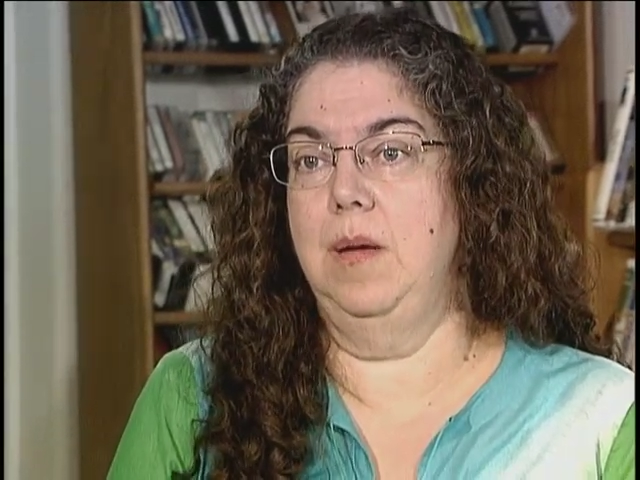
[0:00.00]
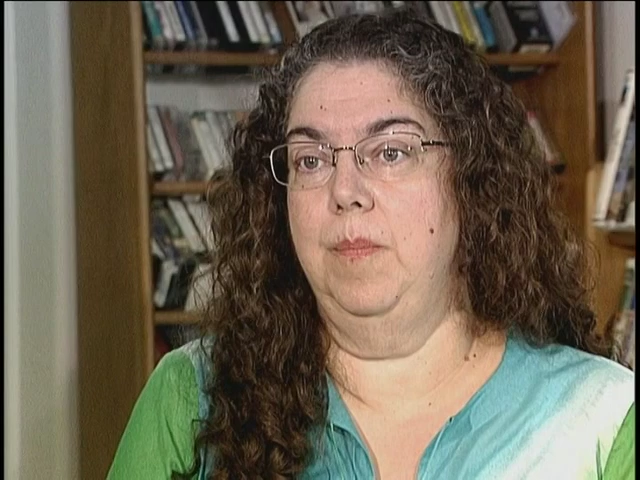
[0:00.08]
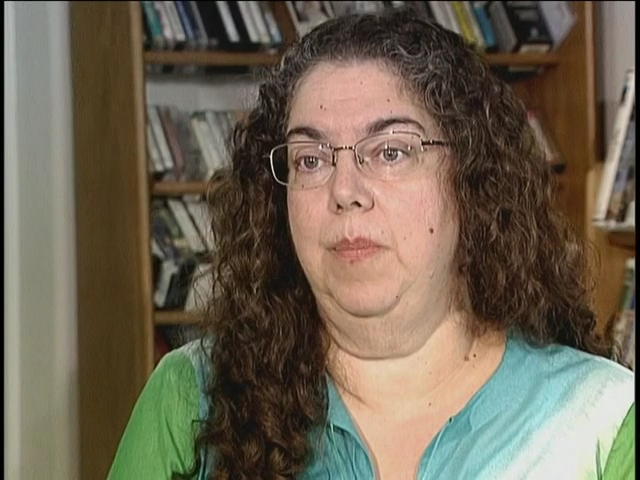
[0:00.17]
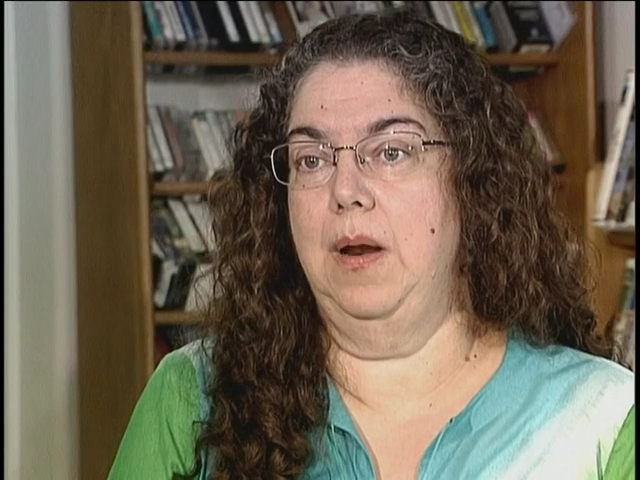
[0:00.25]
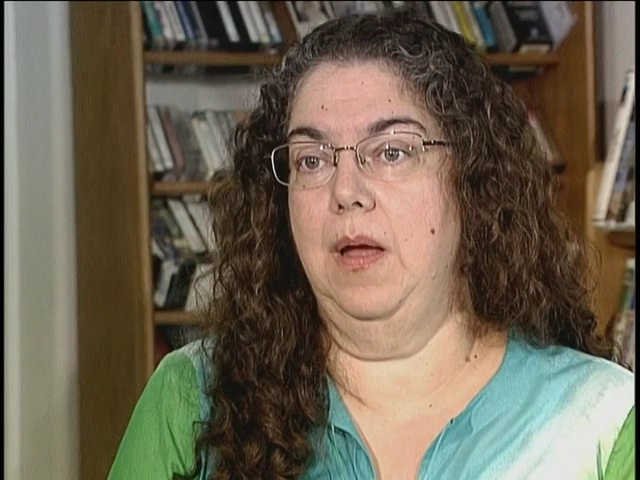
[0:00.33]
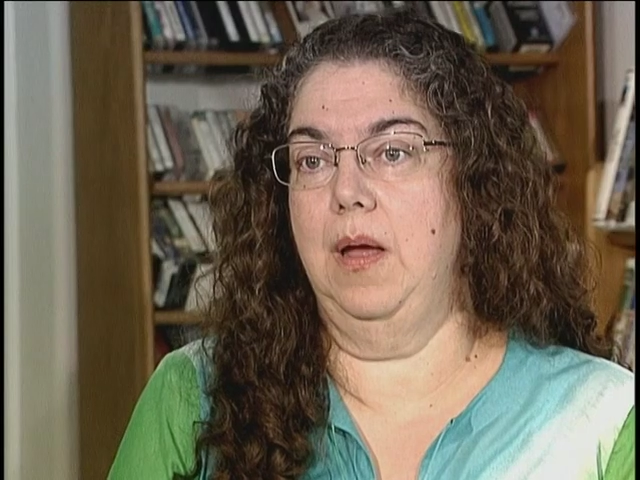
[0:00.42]

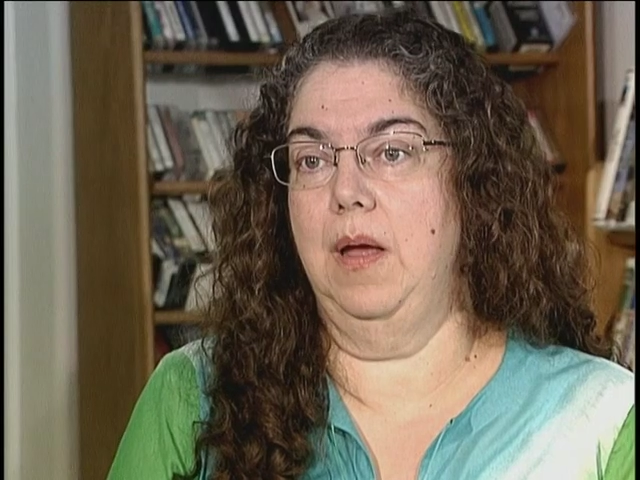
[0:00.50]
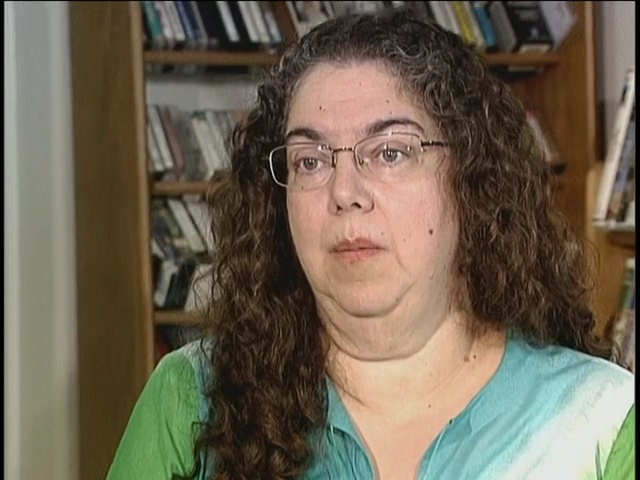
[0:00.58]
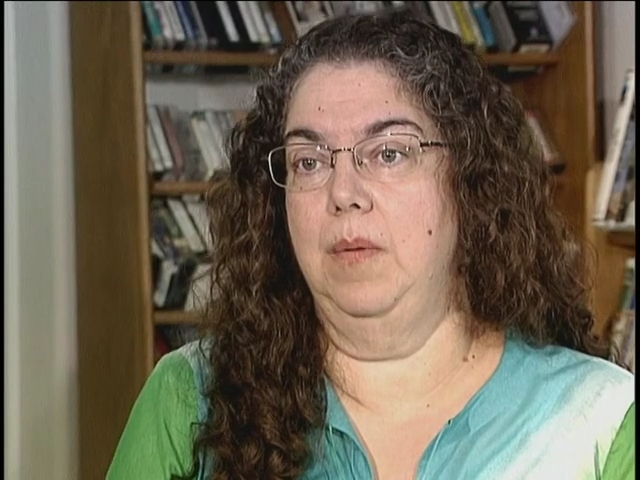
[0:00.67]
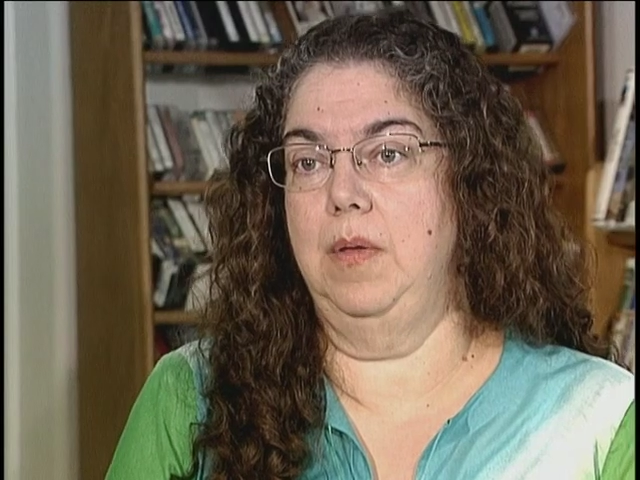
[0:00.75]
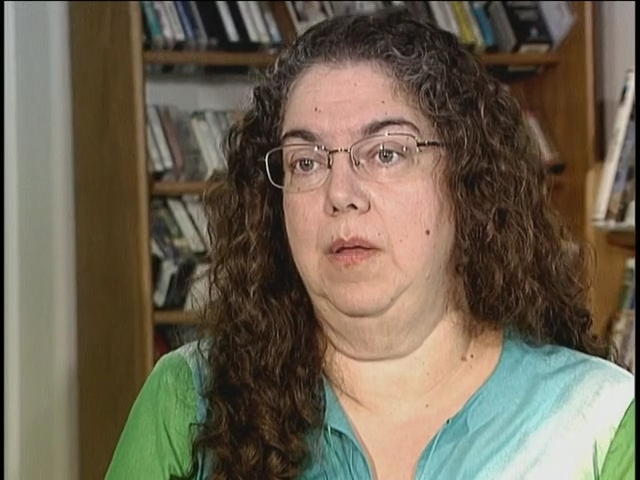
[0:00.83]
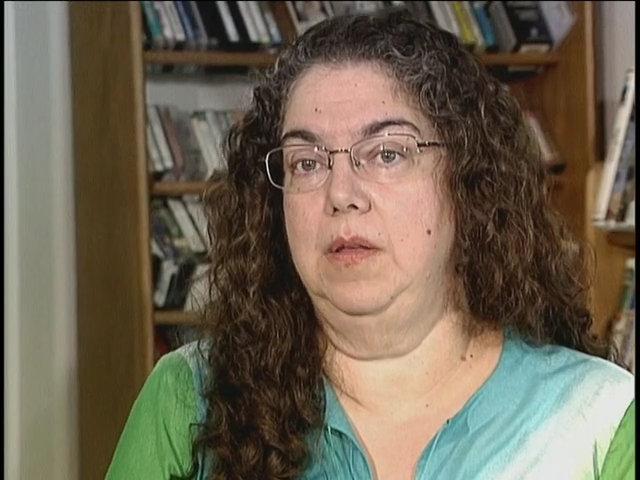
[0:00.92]

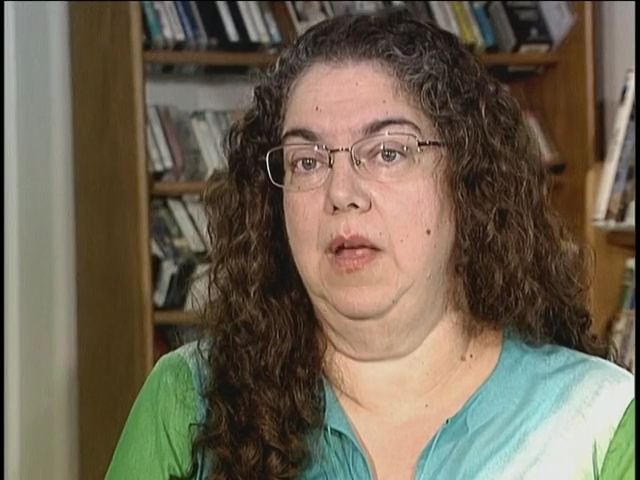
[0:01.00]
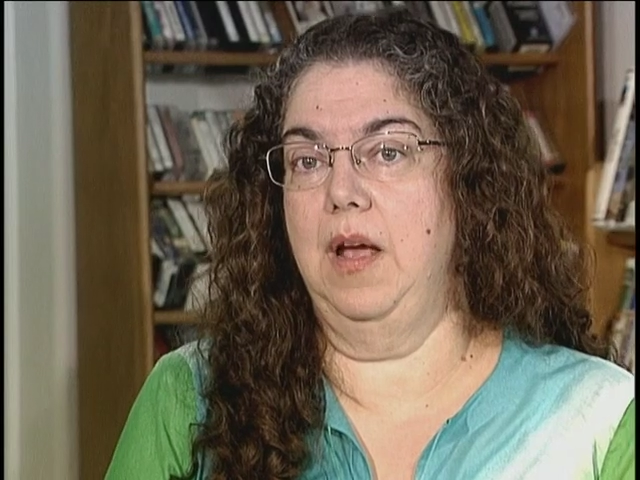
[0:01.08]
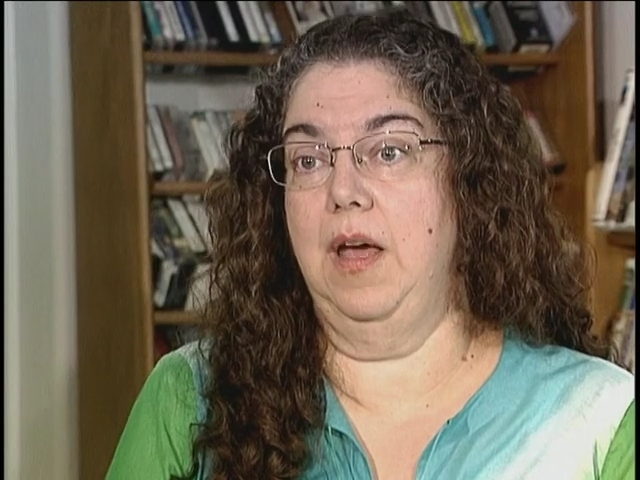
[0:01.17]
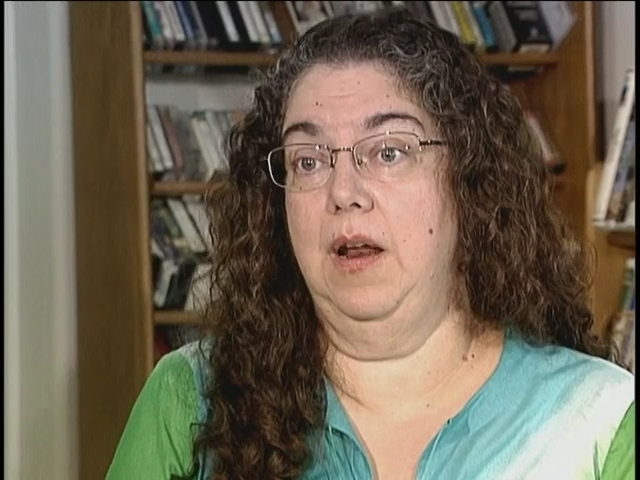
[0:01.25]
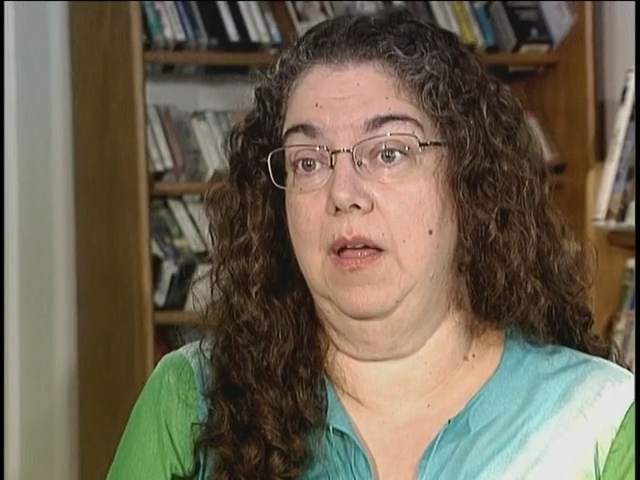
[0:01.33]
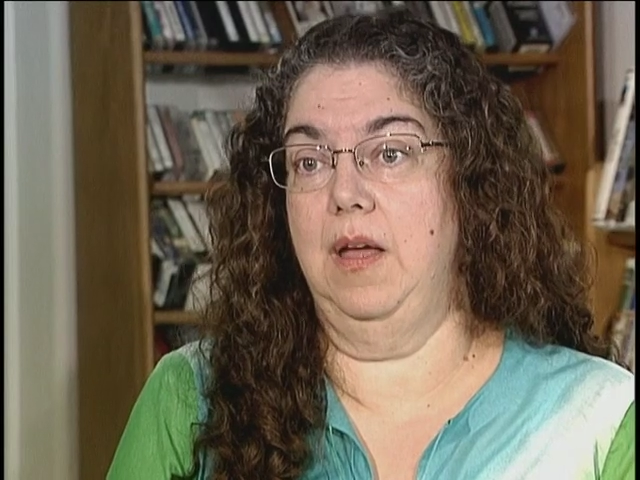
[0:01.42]
para eh,
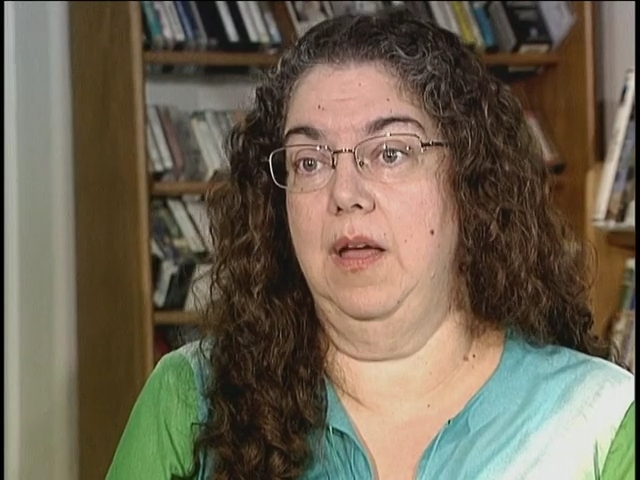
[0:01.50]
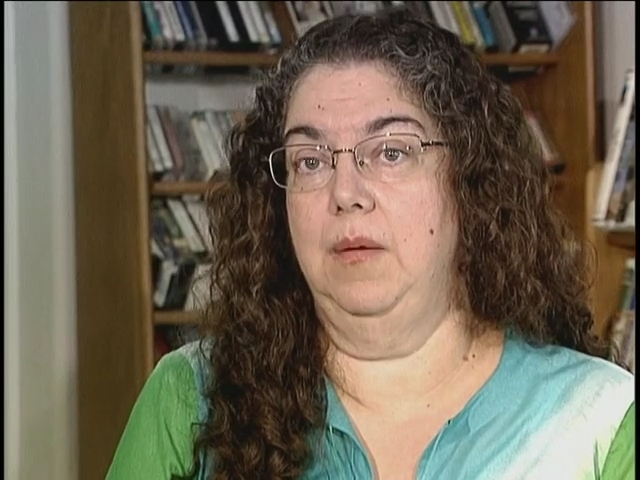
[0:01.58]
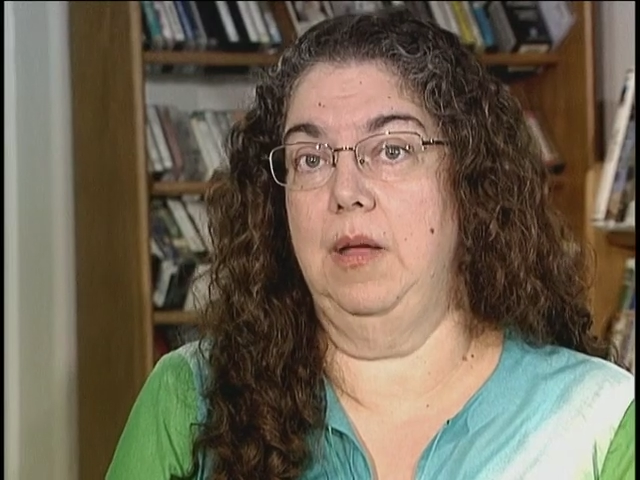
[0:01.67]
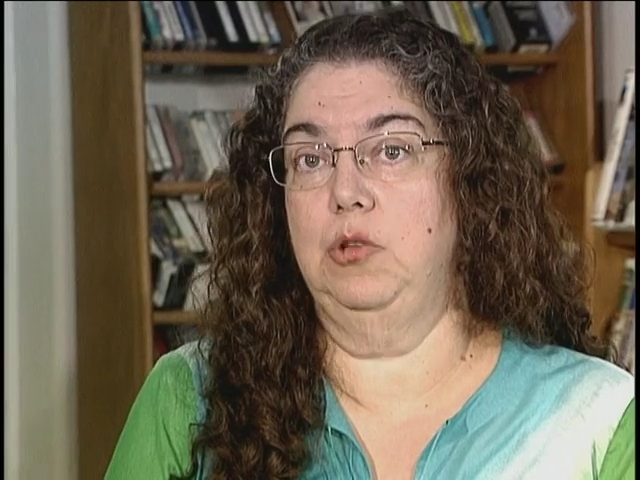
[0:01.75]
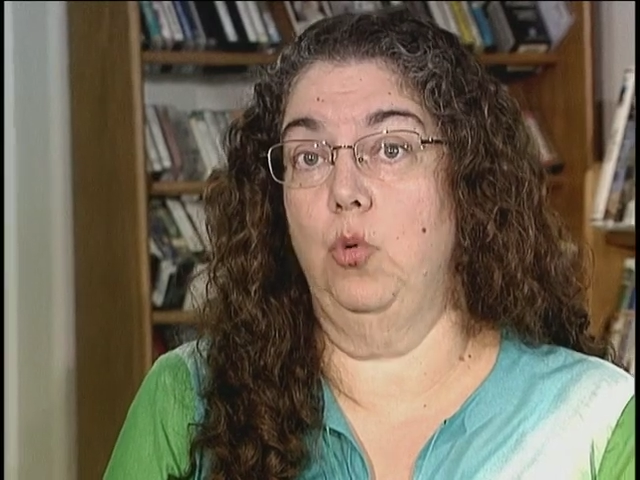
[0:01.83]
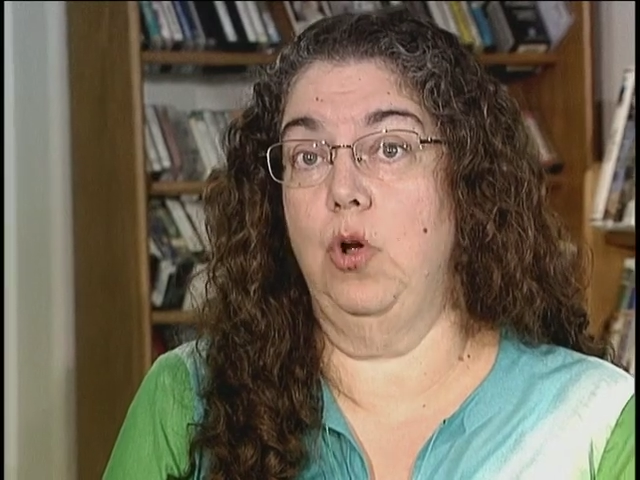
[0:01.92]
llegar
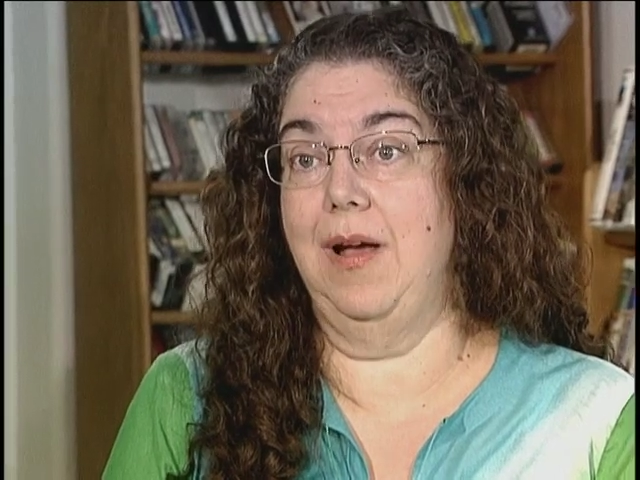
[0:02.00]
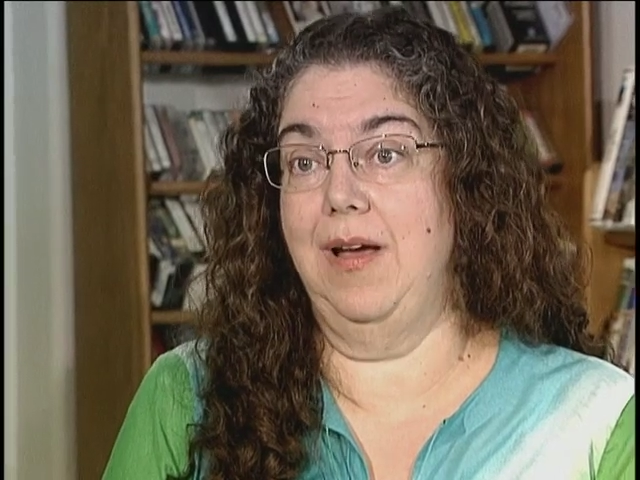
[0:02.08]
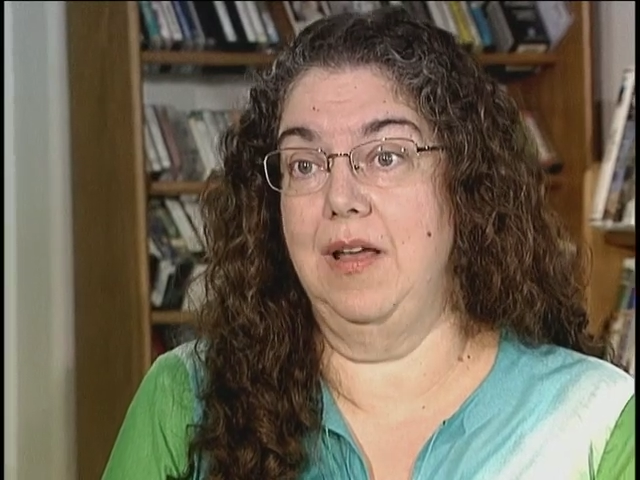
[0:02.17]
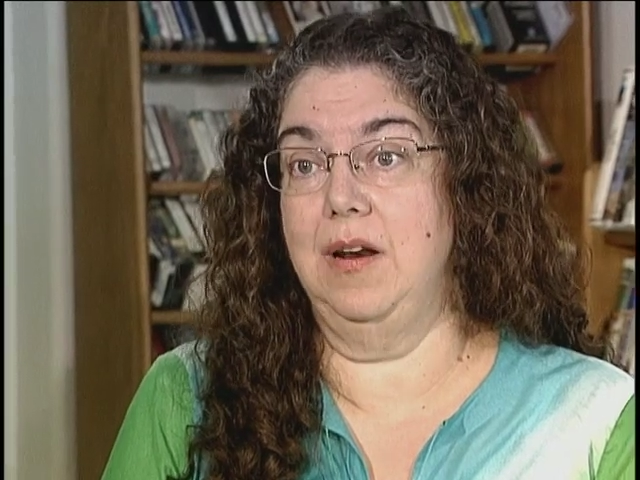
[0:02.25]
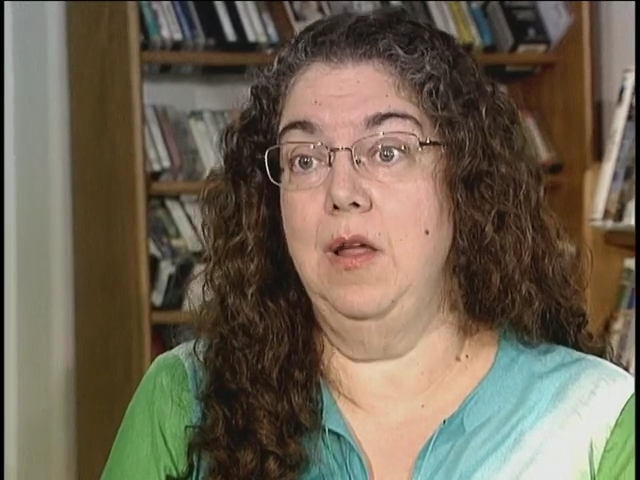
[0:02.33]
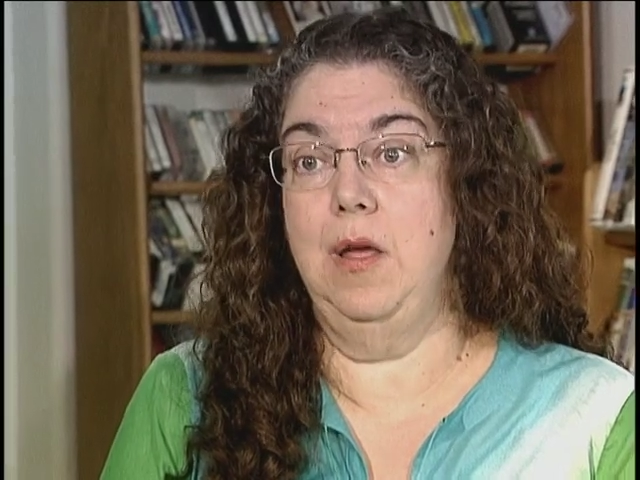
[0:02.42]
a,
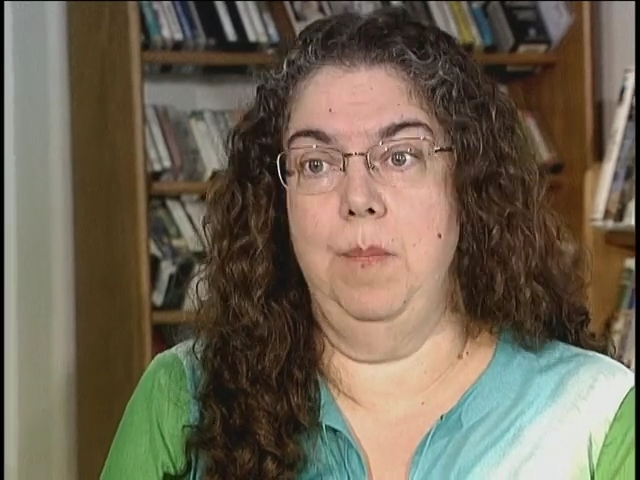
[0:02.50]
tocar,